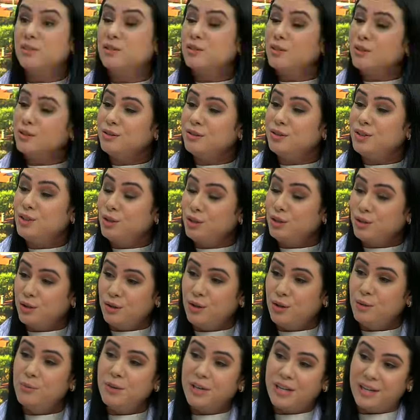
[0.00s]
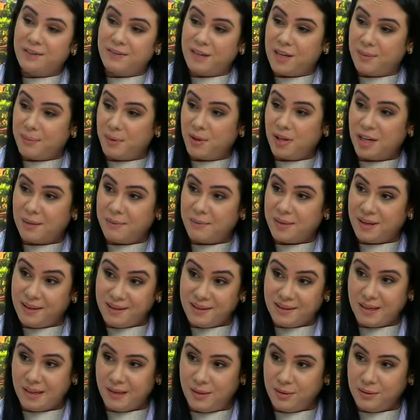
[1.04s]
nosotros, yo estoy como jefa de programas de
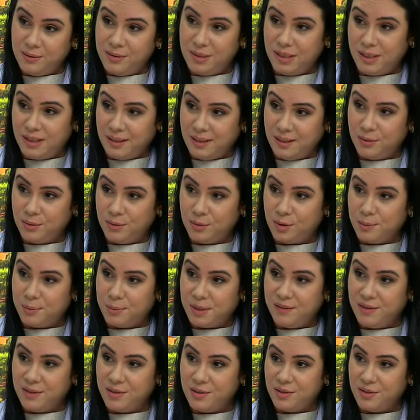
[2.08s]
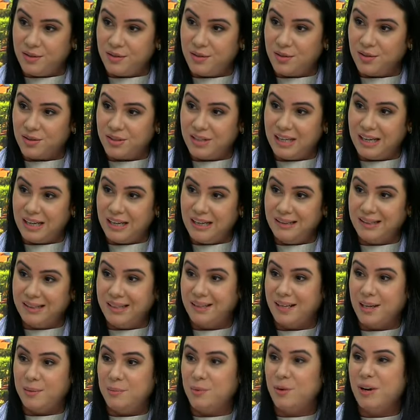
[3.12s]
salud del Instituto de Previsión Social.
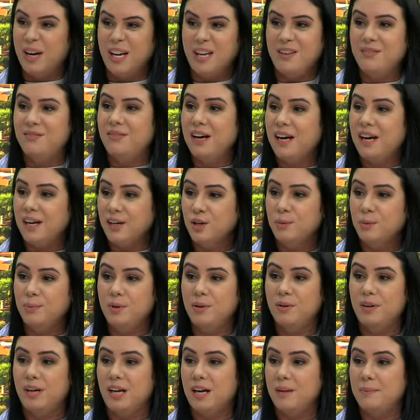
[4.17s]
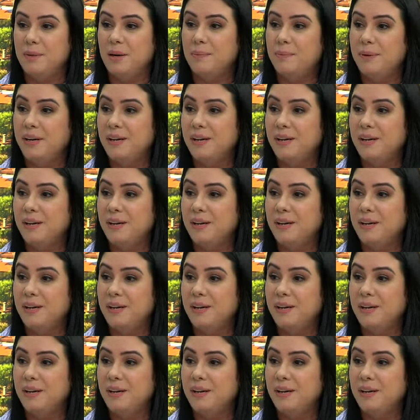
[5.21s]
Tenemos ahí varios programas